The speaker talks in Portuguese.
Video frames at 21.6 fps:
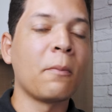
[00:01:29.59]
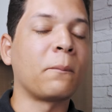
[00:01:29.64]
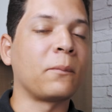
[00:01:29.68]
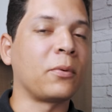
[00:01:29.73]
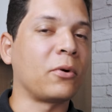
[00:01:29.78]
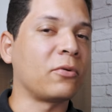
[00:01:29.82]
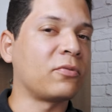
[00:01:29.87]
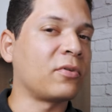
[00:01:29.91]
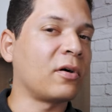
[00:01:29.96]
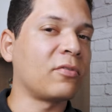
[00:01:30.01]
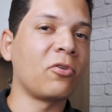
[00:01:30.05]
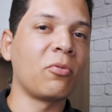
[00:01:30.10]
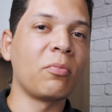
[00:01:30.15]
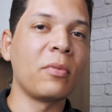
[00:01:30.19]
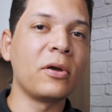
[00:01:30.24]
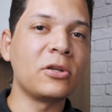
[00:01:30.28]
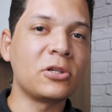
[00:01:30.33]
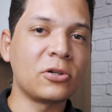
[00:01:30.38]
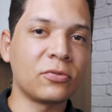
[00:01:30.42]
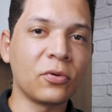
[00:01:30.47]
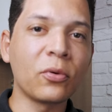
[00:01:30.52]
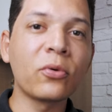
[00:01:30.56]

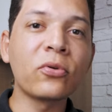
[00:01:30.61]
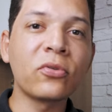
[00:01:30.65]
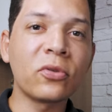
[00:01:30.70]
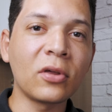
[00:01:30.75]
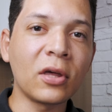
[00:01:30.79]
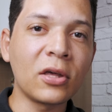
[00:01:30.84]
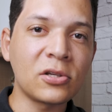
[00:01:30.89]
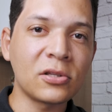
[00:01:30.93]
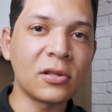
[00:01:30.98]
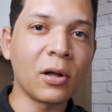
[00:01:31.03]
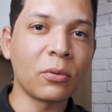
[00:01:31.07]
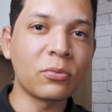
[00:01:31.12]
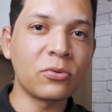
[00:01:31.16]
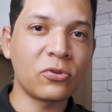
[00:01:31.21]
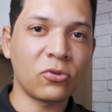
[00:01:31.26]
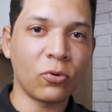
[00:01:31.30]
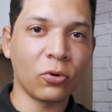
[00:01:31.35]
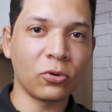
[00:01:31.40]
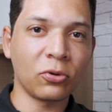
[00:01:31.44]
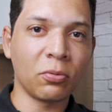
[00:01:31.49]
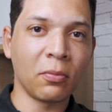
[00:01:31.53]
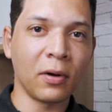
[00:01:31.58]
Provavelmente eu vou conseguir te dar um
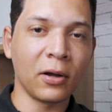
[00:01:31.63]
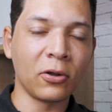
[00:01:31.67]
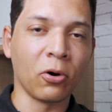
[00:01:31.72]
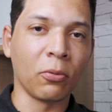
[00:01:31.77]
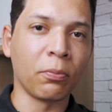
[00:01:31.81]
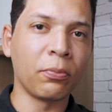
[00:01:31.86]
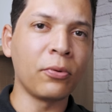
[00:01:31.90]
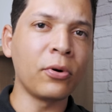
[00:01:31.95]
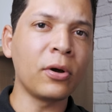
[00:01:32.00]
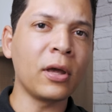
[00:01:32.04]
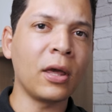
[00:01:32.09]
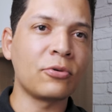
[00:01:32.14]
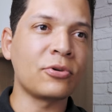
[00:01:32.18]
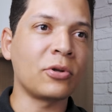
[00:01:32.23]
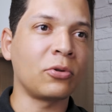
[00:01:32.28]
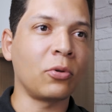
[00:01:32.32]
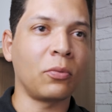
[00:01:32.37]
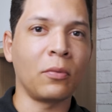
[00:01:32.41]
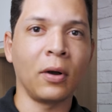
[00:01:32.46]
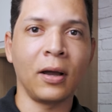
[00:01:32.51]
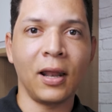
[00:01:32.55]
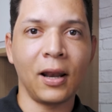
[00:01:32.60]
desconto maior. porque Eu já
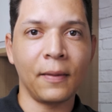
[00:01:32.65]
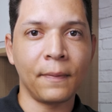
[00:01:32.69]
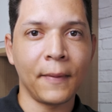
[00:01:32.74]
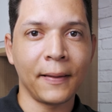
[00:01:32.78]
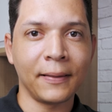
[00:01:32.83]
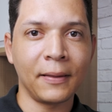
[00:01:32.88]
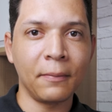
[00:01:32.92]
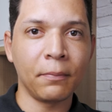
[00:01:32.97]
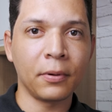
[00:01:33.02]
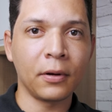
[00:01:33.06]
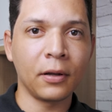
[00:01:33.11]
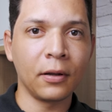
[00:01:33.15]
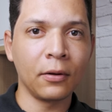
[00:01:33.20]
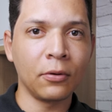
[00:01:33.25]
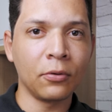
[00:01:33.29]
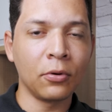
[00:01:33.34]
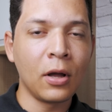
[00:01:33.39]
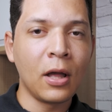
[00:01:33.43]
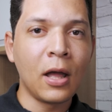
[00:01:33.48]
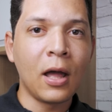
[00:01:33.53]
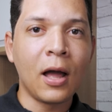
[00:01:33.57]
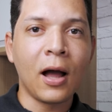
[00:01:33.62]
estou com aquela data em branco,
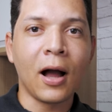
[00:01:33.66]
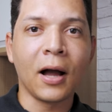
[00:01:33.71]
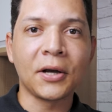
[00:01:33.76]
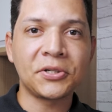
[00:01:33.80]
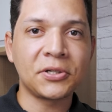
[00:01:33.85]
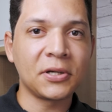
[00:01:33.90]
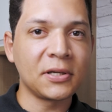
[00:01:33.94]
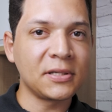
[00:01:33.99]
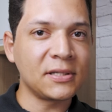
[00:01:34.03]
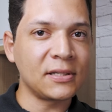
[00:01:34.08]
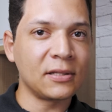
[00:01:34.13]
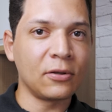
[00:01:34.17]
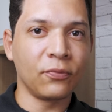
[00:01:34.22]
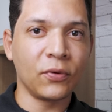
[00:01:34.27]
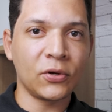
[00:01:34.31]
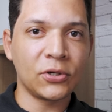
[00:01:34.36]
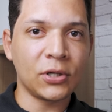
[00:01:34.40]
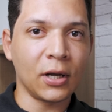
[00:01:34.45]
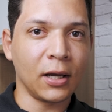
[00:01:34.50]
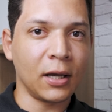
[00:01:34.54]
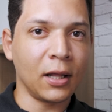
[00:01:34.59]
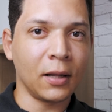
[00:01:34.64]
a chance de eu
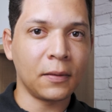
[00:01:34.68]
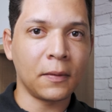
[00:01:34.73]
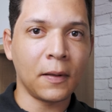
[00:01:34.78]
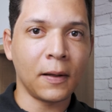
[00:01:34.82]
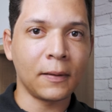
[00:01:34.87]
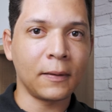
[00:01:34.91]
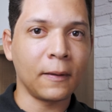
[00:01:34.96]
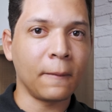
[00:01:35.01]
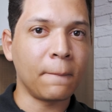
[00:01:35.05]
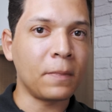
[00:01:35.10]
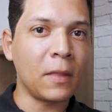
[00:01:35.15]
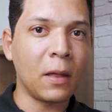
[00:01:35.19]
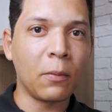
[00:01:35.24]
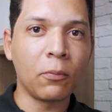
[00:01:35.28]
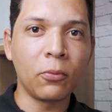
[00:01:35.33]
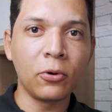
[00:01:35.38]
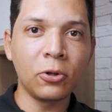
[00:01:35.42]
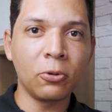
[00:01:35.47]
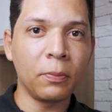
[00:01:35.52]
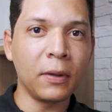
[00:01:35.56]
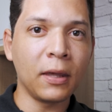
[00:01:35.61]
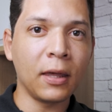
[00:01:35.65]
fechar aquela data é
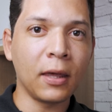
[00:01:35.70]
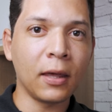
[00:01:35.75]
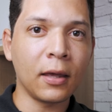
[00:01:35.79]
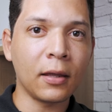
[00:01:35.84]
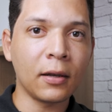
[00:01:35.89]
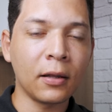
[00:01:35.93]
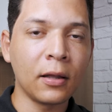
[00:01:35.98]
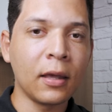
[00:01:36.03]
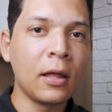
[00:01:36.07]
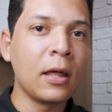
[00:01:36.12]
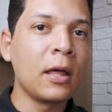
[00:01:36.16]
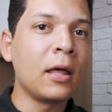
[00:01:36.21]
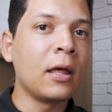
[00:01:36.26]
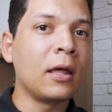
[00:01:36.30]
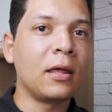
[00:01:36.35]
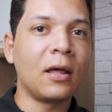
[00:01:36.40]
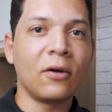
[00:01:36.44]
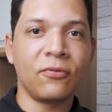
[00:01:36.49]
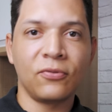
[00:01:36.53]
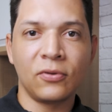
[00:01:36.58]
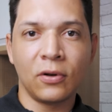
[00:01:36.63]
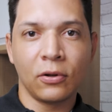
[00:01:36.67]
muito pequena
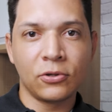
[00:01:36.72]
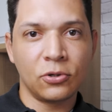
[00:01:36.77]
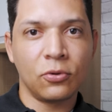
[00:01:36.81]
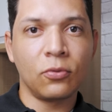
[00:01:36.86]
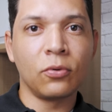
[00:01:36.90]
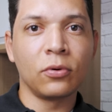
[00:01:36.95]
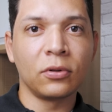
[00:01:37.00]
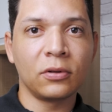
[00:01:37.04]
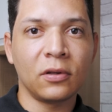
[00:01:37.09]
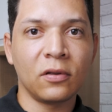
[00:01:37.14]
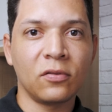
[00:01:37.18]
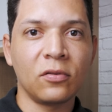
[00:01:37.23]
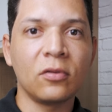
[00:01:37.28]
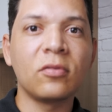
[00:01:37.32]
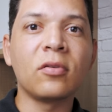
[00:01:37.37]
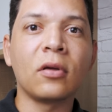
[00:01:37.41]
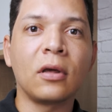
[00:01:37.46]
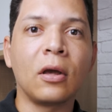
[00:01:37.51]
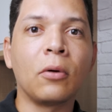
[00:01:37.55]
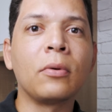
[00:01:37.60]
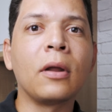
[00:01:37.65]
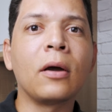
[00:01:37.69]
e afinal de contas isso
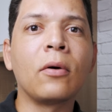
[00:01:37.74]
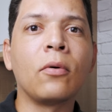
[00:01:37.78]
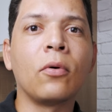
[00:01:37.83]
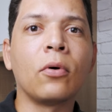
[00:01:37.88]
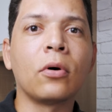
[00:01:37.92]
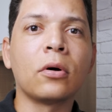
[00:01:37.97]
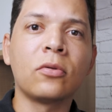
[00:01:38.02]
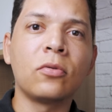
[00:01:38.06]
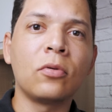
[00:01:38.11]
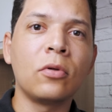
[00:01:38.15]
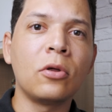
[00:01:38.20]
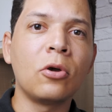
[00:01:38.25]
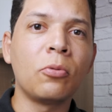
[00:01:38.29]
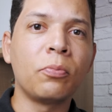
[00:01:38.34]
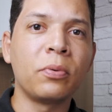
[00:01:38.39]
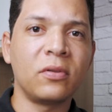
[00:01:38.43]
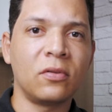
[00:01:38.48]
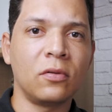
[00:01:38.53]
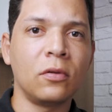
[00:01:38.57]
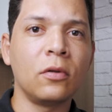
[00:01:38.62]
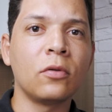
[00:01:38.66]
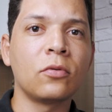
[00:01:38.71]
aqui é um negócio e eu
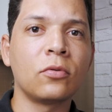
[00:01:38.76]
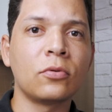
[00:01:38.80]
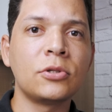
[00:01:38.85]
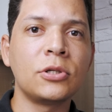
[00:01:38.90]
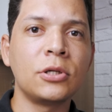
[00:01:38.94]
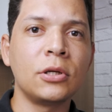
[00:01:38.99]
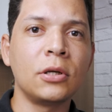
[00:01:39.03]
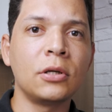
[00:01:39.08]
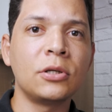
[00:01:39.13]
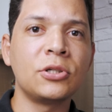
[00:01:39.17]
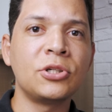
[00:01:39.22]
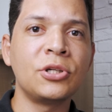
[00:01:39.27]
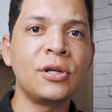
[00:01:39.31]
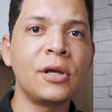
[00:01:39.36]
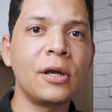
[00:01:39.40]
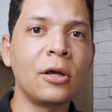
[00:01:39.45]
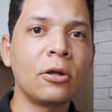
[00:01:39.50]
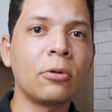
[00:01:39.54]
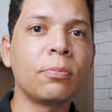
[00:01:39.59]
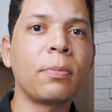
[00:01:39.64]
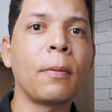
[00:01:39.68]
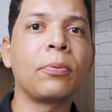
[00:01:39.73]
preciso de
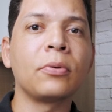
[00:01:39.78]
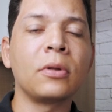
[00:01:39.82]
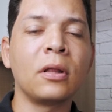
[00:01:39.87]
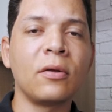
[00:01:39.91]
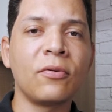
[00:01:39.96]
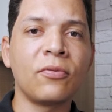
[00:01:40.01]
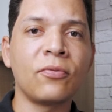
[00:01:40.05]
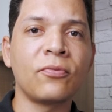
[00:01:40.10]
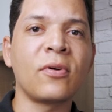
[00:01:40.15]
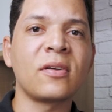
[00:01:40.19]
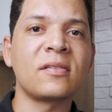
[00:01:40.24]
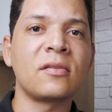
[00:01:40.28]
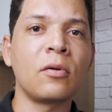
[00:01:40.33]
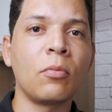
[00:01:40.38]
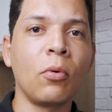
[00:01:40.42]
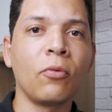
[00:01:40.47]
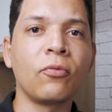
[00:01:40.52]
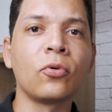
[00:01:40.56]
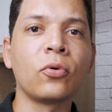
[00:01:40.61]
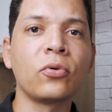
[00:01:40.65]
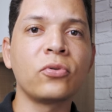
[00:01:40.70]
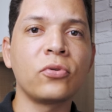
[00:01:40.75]
dinheiro para poder fazer
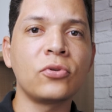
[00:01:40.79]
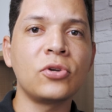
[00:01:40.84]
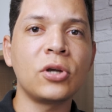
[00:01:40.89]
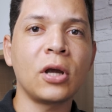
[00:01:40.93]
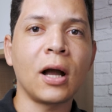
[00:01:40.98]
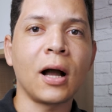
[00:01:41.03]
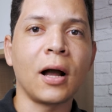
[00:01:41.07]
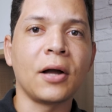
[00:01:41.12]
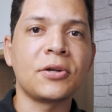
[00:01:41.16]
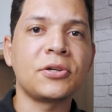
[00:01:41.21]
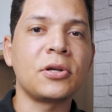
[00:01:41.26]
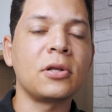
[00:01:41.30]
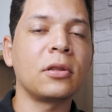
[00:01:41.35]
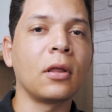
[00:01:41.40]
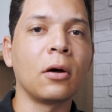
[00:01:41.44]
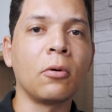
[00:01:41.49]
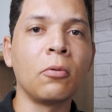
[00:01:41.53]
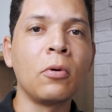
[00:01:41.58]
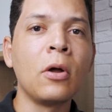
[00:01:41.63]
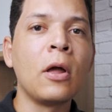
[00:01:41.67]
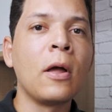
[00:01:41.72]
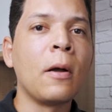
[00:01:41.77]
meu fluxo de caixa.
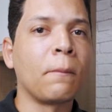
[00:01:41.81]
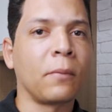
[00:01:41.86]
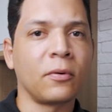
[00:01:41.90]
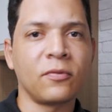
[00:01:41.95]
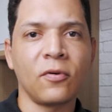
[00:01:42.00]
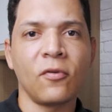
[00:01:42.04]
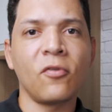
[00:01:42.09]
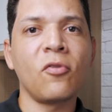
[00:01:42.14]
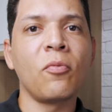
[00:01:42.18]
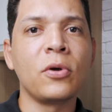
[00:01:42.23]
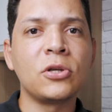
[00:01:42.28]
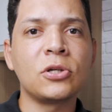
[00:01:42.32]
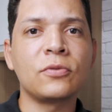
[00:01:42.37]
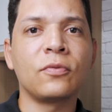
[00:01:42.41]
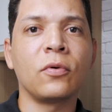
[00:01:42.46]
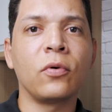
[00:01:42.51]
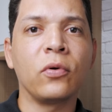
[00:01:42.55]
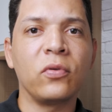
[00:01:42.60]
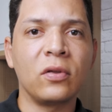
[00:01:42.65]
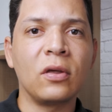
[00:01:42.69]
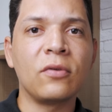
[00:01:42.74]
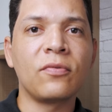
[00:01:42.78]
Então provavelmente eu
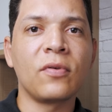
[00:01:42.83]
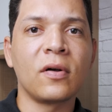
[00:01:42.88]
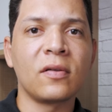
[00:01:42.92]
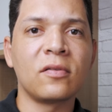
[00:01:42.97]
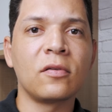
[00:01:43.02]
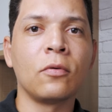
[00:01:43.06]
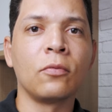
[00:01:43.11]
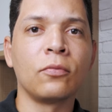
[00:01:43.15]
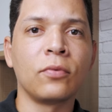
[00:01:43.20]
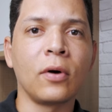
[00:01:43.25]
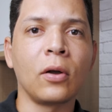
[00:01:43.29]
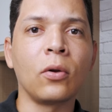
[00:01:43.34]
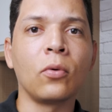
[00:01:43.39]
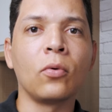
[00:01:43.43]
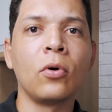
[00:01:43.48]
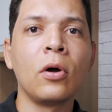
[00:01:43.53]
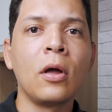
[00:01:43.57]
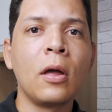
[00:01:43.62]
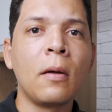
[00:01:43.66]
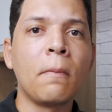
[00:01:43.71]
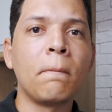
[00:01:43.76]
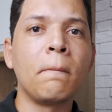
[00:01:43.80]
vou conseguir fazer um
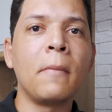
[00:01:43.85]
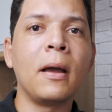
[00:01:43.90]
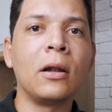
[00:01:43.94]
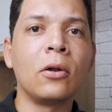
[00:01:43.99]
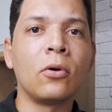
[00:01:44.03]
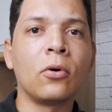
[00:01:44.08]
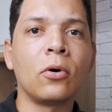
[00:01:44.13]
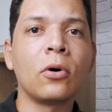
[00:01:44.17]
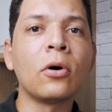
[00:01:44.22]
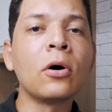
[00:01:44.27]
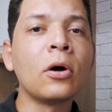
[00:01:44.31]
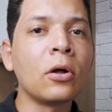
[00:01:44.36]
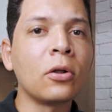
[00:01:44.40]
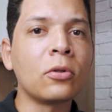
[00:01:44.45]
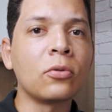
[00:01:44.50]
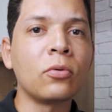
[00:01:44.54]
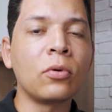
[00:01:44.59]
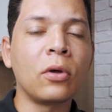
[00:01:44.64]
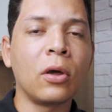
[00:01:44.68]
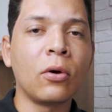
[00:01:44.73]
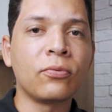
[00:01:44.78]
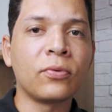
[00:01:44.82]
valor melhor
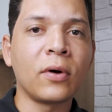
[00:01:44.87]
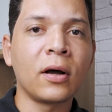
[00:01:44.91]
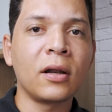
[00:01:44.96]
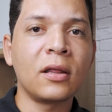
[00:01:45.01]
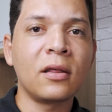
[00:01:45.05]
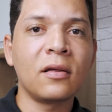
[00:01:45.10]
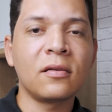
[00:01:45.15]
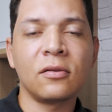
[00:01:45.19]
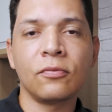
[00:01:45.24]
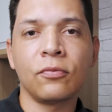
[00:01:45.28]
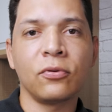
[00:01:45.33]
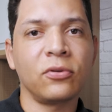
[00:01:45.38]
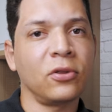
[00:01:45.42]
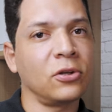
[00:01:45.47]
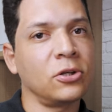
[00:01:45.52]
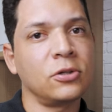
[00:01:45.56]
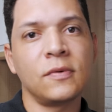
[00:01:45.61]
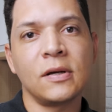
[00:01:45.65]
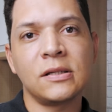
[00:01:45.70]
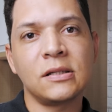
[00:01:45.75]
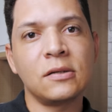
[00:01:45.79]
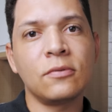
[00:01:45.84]
do que eu faria se você
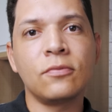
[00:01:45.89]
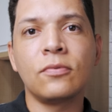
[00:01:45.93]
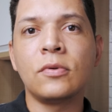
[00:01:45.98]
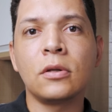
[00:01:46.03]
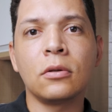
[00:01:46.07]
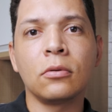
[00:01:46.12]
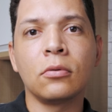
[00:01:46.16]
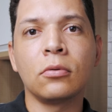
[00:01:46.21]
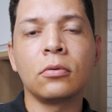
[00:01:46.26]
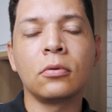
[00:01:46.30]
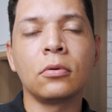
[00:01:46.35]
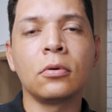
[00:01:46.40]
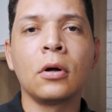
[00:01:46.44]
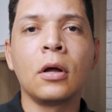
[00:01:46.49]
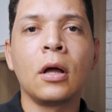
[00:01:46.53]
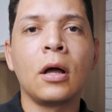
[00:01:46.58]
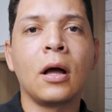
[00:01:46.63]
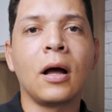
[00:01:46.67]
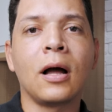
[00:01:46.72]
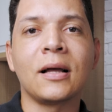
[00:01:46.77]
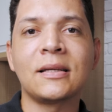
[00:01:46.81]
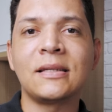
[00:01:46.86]
tivesse vindo
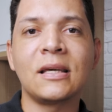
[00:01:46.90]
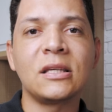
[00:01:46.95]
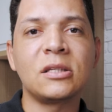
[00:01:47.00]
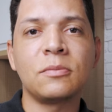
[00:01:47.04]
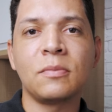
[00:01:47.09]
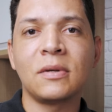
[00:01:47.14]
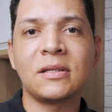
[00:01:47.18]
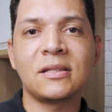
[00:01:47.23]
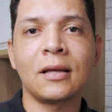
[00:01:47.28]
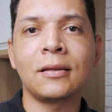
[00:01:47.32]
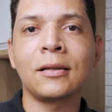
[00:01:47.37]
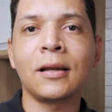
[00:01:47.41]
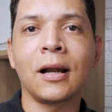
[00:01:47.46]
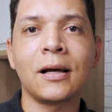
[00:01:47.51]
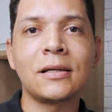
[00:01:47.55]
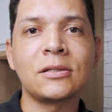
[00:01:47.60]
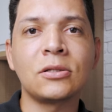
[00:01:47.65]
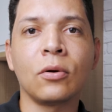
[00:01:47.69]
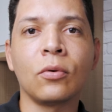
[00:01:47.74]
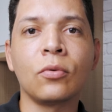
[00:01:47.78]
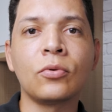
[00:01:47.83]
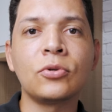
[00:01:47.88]
há seis meses
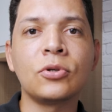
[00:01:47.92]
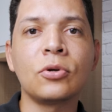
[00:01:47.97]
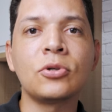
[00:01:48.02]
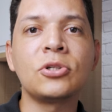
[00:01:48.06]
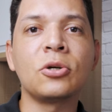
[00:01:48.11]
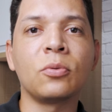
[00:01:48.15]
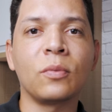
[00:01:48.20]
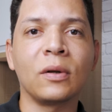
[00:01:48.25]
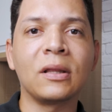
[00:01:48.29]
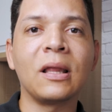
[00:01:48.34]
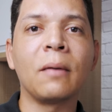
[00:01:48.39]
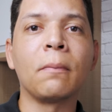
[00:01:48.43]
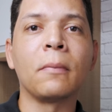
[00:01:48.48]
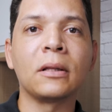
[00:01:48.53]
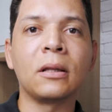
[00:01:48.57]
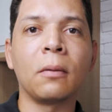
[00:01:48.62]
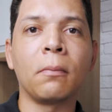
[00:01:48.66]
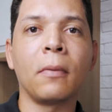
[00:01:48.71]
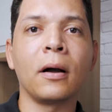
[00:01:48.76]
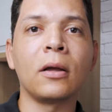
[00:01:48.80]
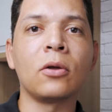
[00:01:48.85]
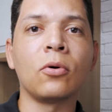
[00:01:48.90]
atrás, onde eu tinha uma
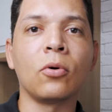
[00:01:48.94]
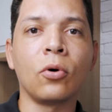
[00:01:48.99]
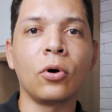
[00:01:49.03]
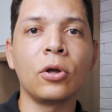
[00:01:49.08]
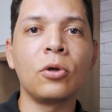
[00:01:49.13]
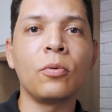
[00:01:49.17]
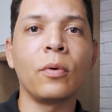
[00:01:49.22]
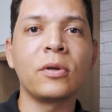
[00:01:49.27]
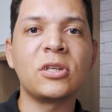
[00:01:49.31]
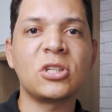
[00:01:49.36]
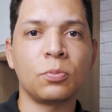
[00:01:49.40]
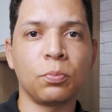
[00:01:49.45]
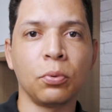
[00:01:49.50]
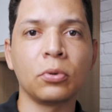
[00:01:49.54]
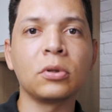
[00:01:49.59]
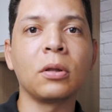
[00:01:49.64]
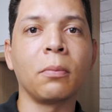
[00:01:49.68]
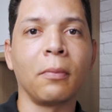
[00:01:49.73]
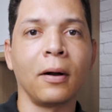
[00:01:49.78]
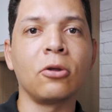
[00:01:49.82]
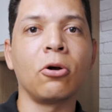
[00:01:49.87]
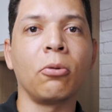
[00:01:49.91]
demanda maior e uma
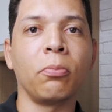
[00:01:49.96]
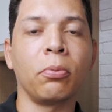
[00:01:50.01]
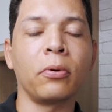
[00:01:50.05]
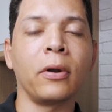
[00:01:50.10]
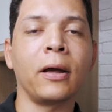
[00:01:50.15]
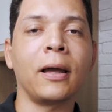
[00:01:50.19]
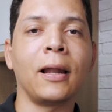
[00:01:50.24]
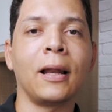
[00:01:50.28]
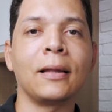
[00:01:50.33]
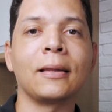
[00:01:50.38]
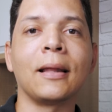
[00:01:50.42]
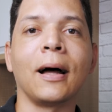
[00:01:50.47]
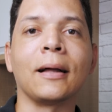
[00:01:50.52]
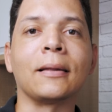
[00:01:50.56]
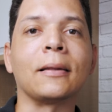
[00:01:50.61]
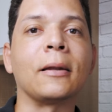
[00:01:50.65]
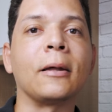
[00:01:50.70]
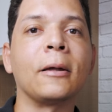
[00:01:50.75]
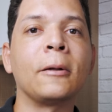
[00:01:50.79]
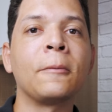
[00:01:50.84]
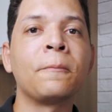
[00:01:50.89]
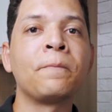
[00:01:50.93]
disputa maior por aquela data,
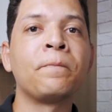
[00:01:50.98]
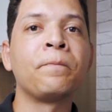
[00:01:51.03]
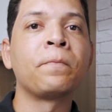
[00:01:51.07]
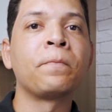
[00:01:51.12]
né?